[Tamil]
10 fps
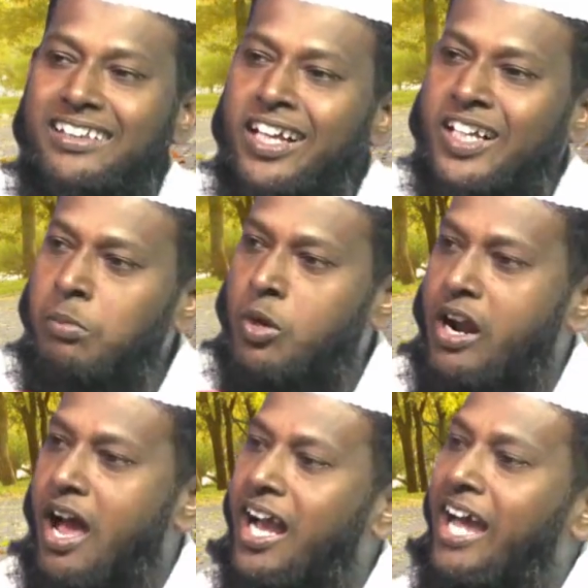இதுக்கு
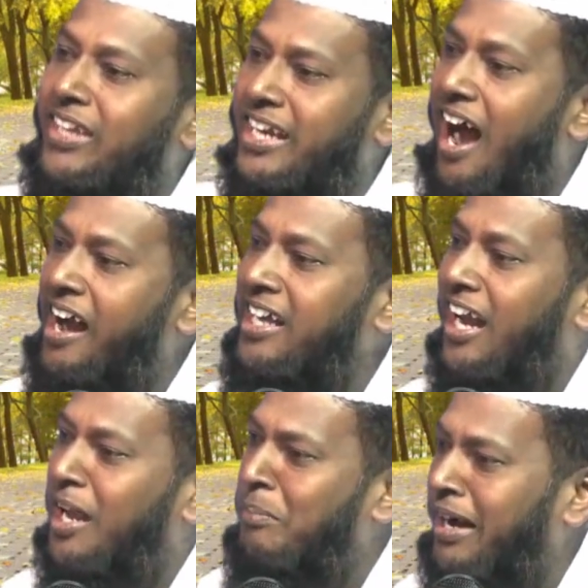முரணாக அந்த நாடு
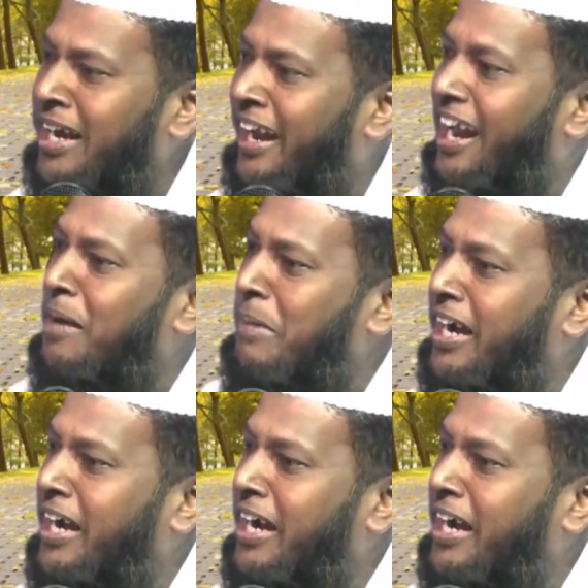அல்ல மன்னன் அல்ல